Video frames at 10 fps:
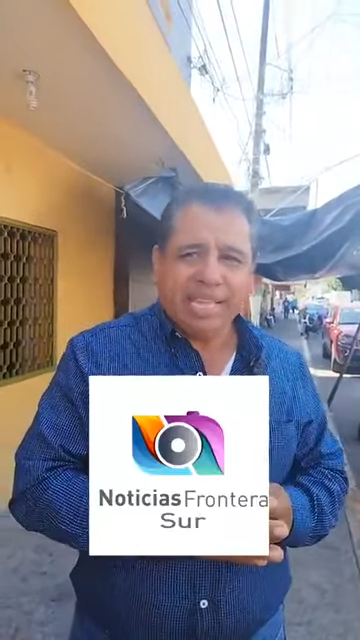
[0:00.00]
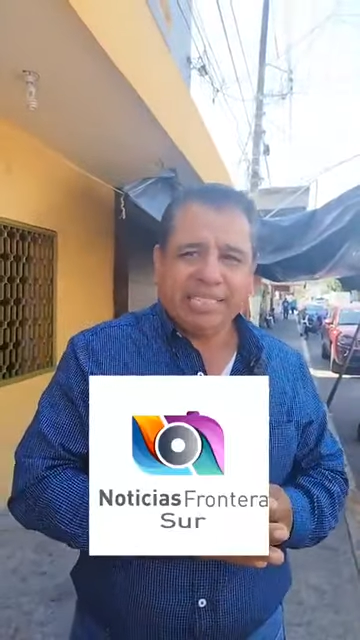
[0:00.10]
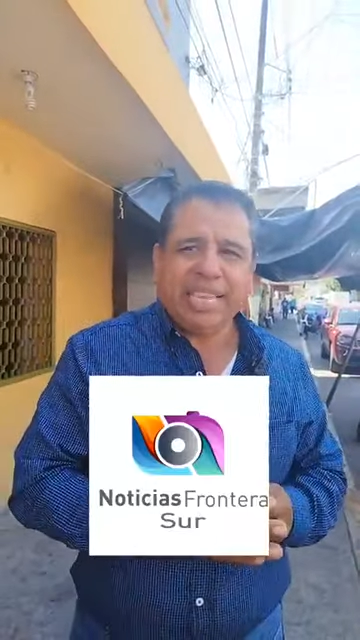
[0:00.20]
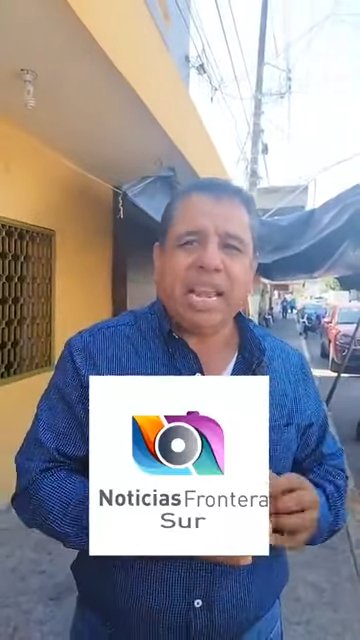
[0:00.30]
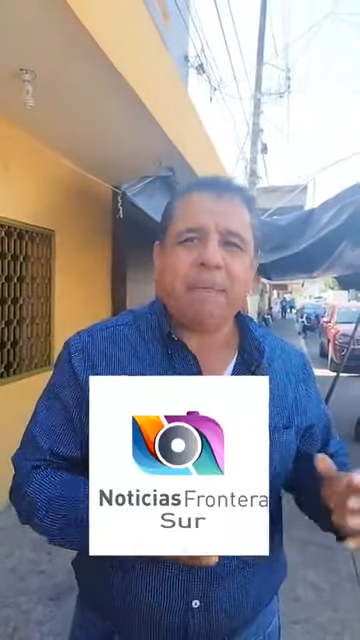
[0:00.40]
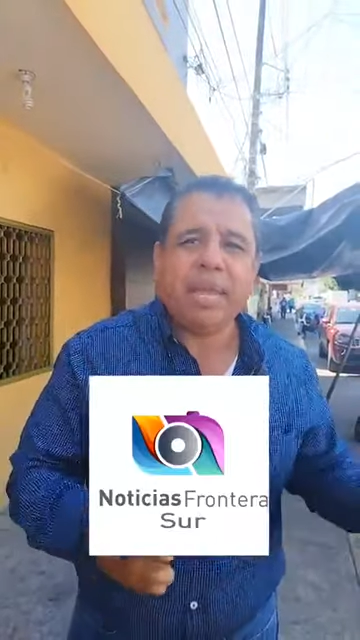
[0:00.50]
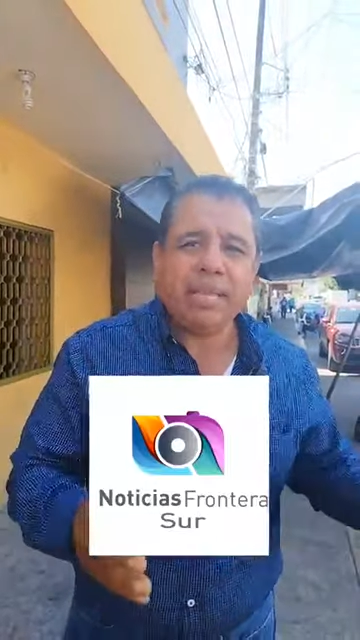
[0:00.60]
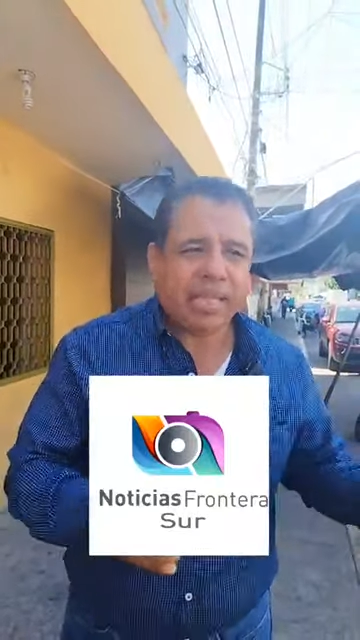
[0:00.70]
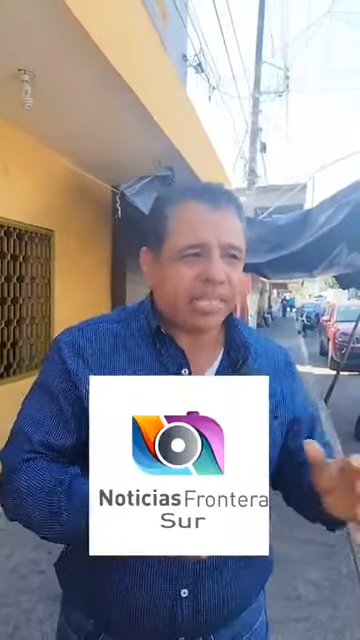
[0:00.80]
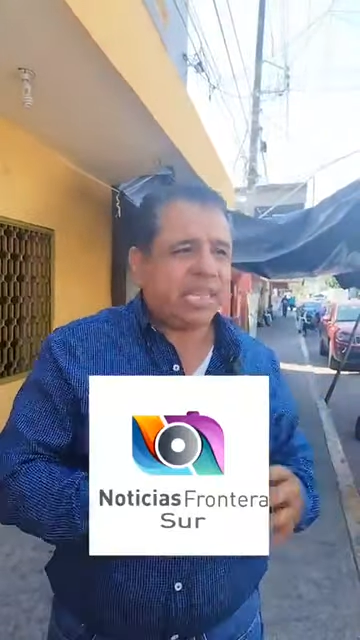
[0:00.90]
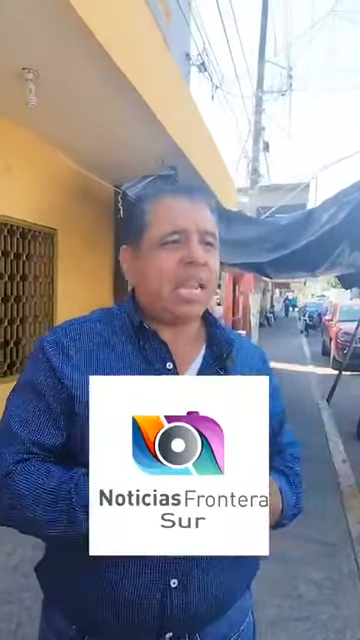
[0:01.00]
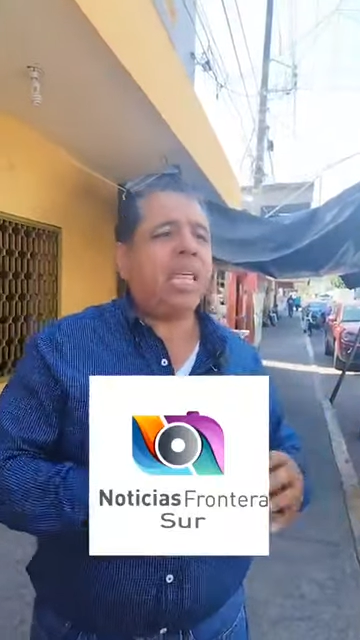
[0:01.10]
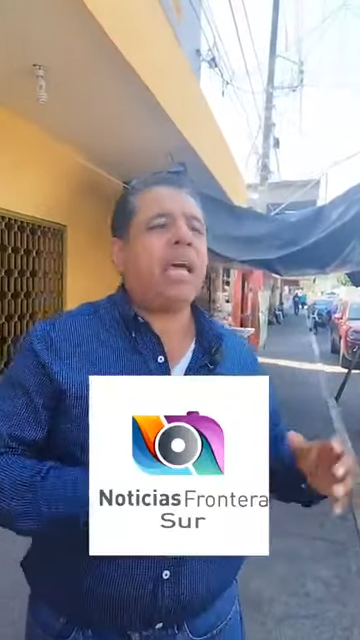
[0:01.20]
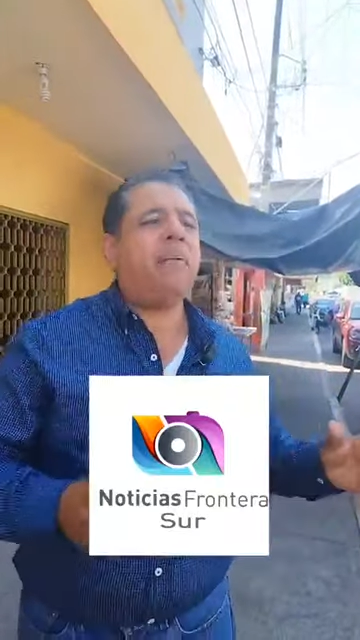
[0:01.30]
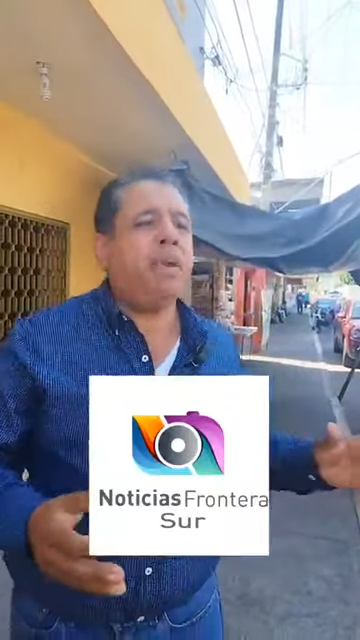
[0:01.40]
Se la pintan, se la
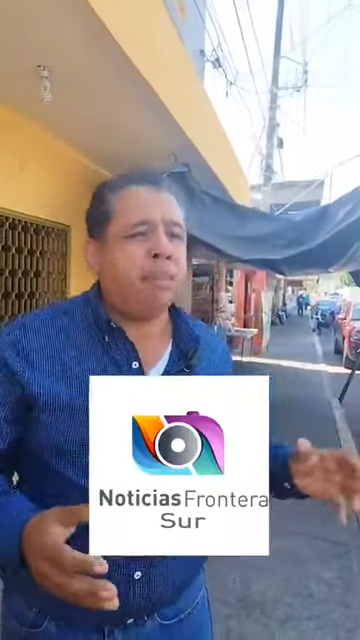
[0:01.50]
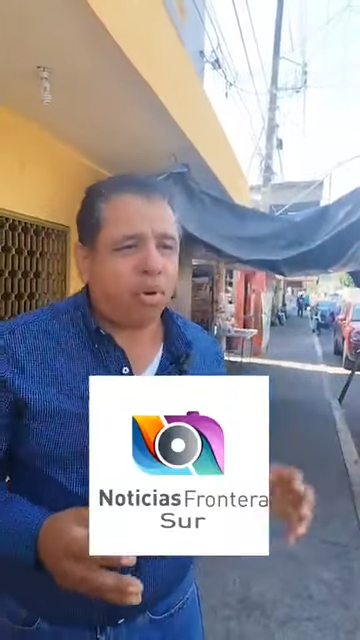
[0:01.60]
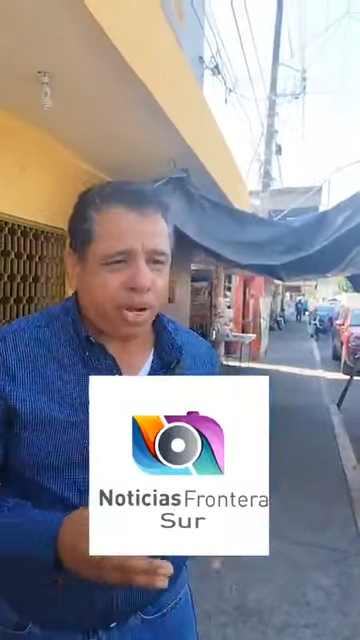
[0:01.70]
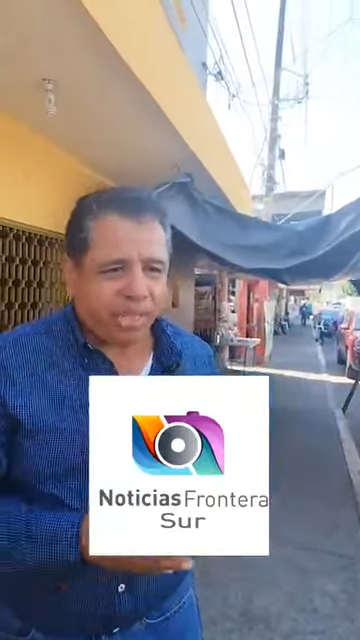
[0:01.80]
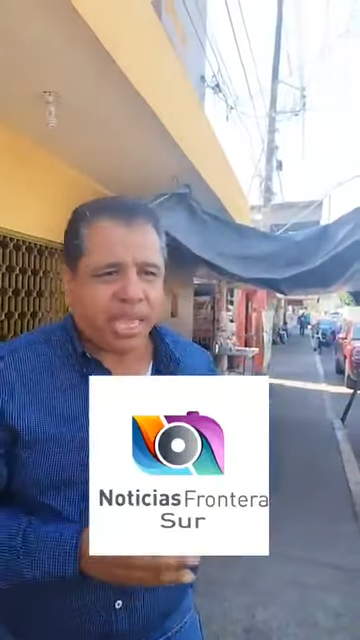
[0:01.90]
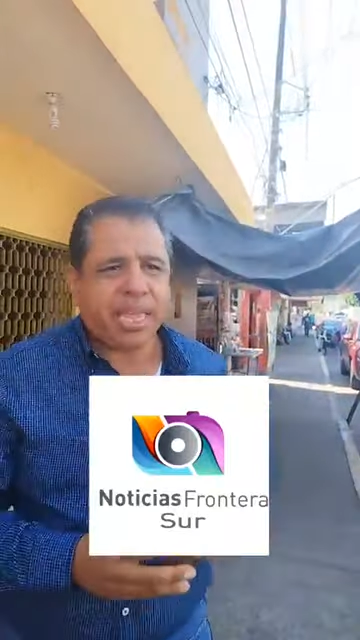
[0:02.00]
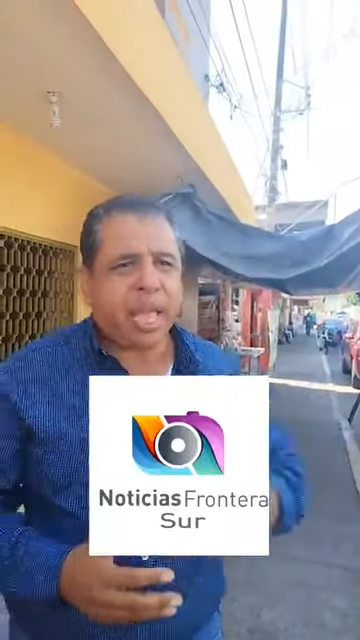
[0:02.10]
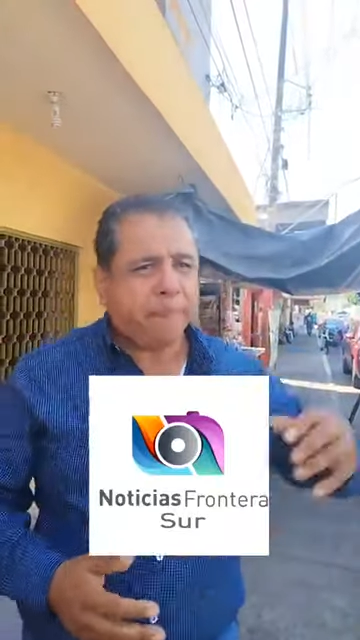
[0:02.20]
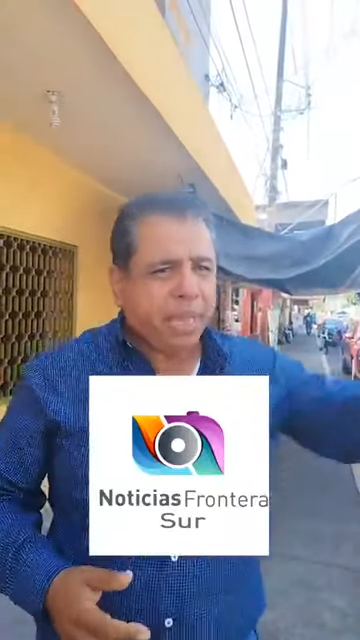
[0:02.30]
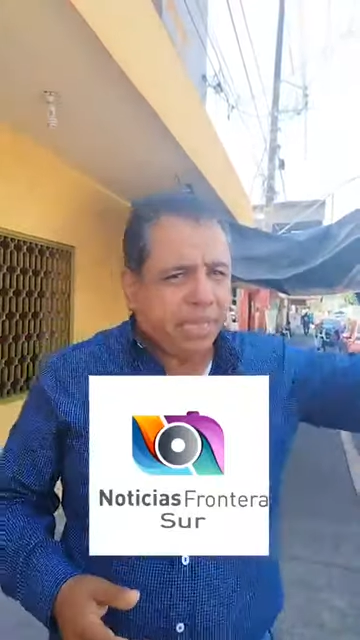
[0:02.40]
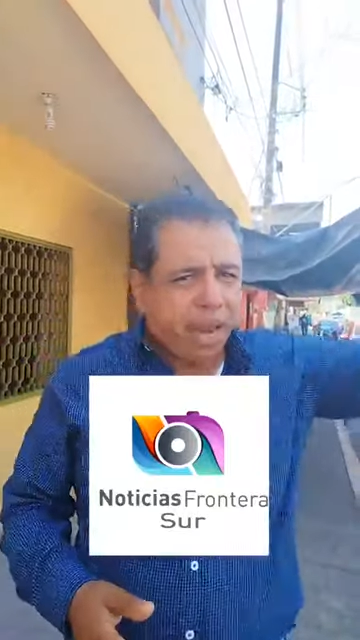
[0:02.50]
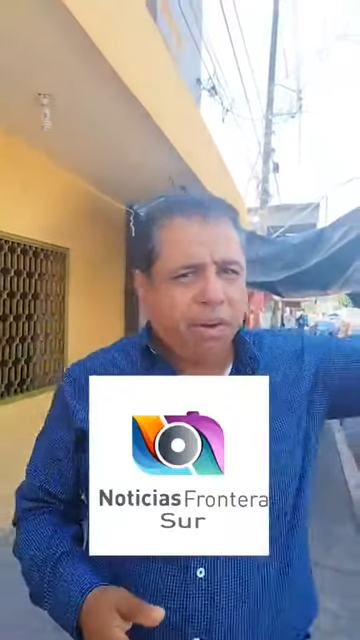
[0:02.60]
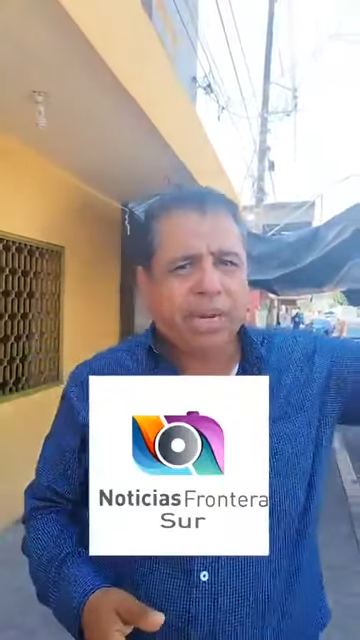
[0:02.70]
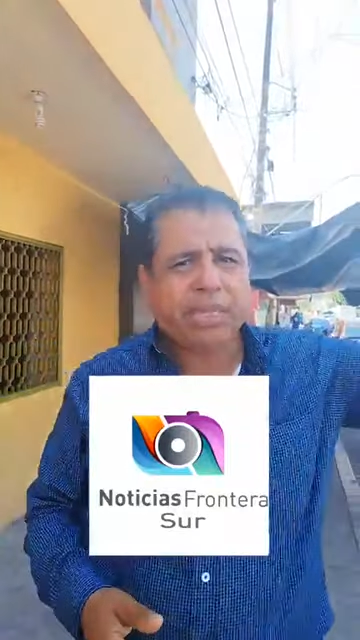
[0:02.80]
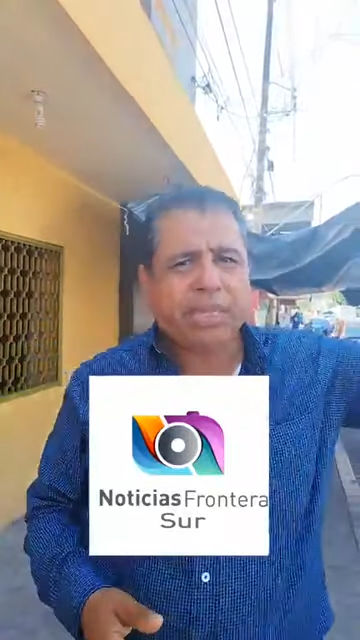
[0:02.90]
dejan bien bonita. Ya
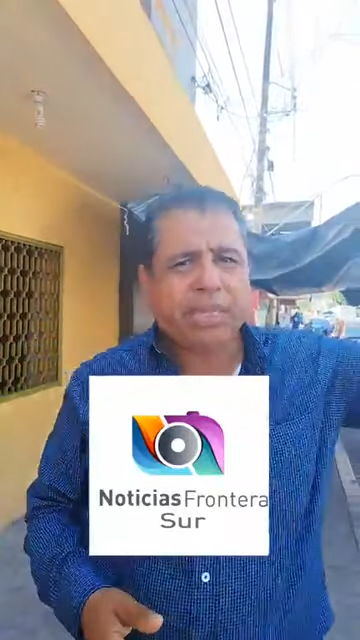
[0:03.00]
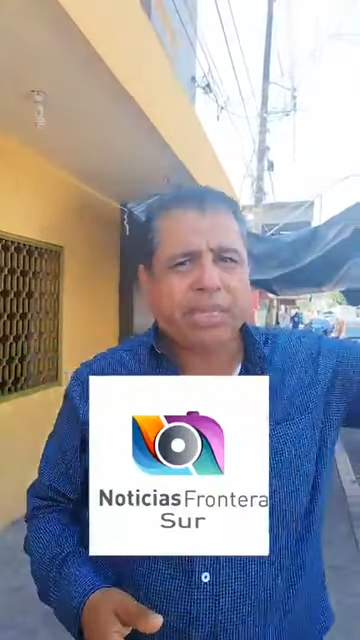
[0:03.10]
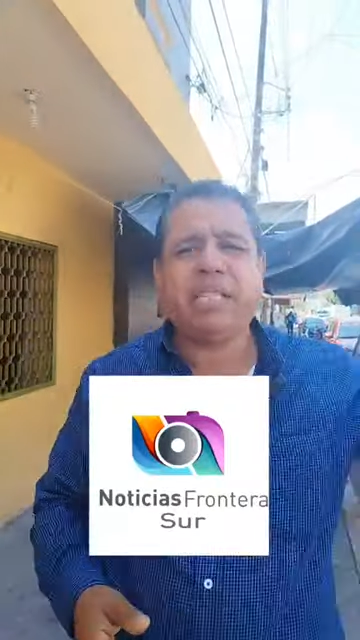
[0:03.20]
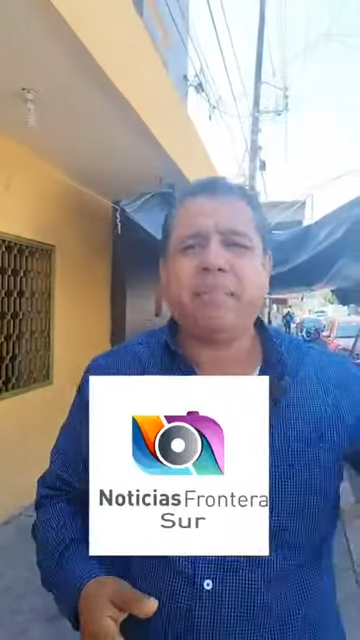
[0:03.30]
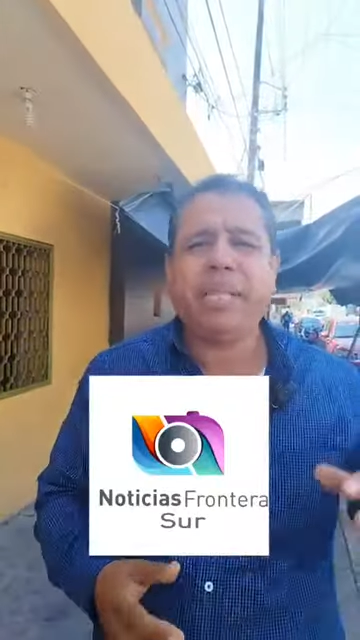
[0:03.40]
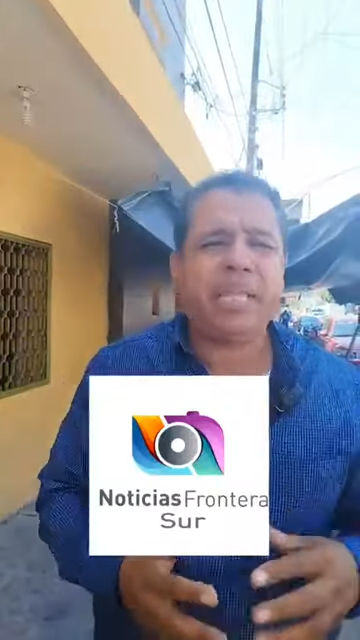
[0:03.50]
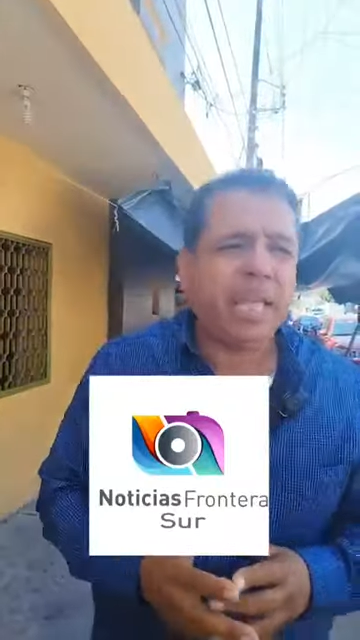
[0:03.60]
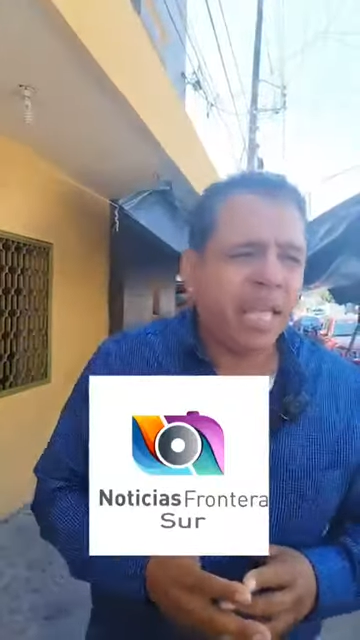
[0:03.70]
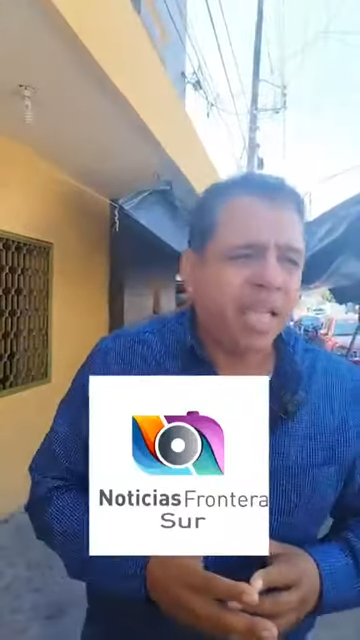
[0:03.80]
pintaron recientemente